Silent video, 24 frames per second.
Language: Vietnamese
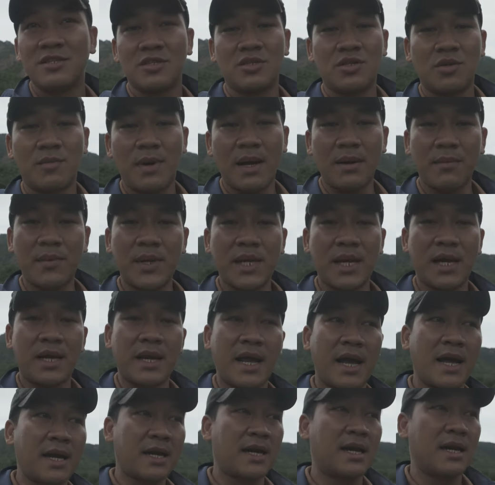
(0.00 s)
Xuân Bắc bây
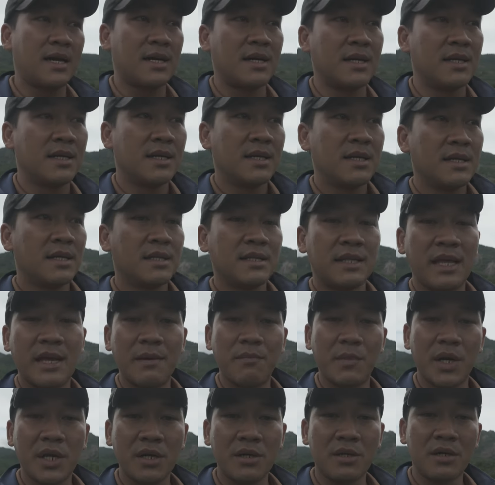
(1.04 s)
giờ đang
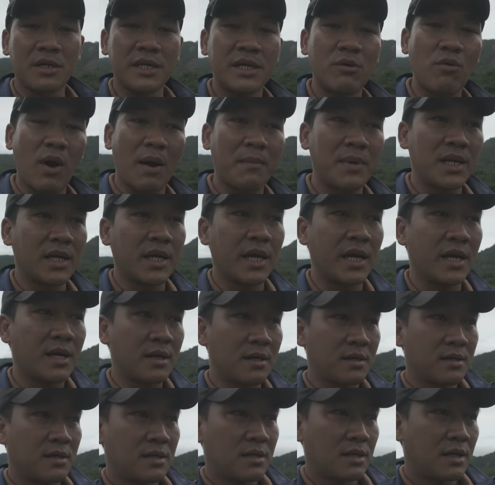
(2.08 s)
tìm cái đường đi qua bên kia.
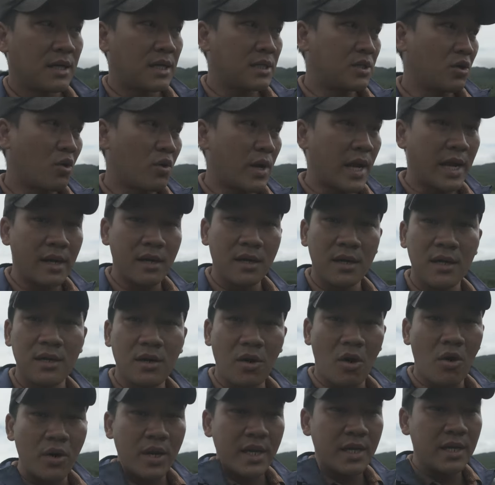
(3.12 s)
Cái chỗ này nó
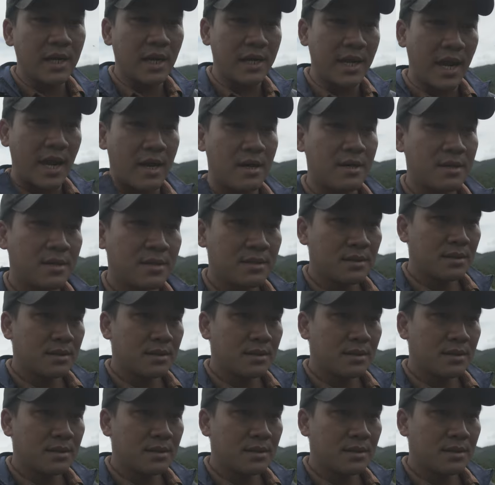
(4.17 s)
hơi khó đi cả nhà.